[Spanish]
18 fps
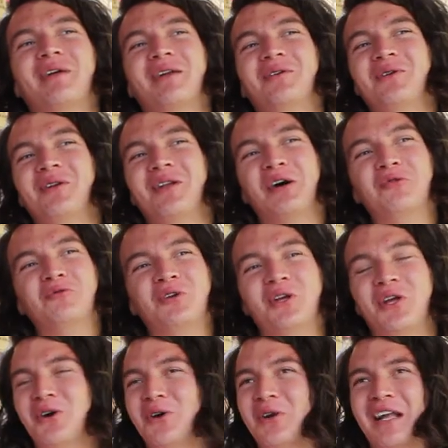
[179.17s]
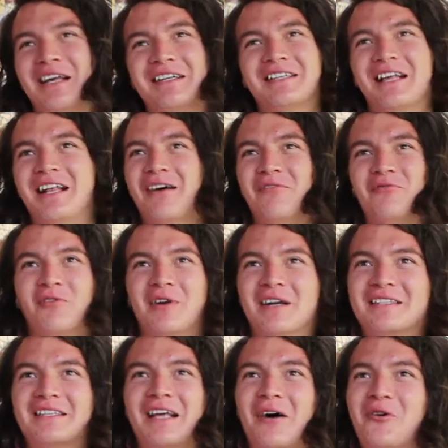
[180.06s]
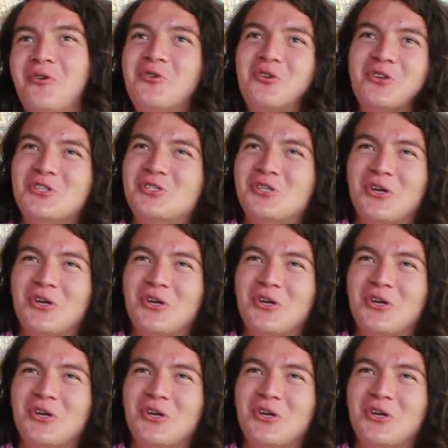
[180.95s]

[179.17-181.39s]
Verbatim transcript: pero la unión hace la fuerza. Uno